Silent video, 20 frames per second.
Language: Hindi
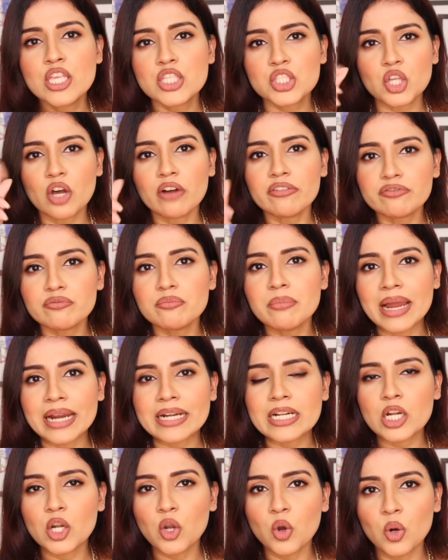सॉफ्ट
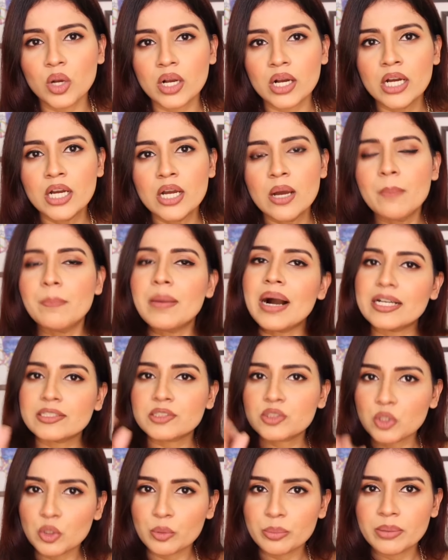मैट लुक पाँच
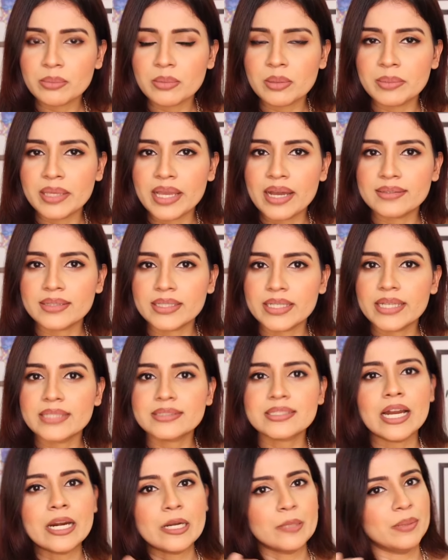सौ रुपये में भी आते हैं
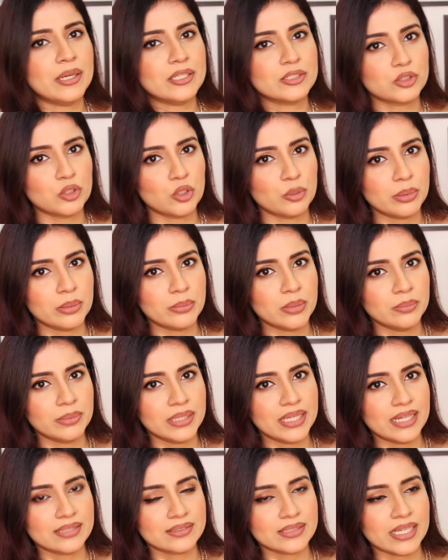साढ़े पाँच सौ रुपये में
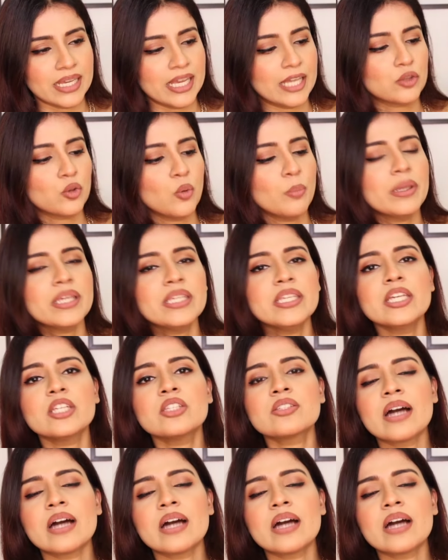भी आते हैं तो मैं ये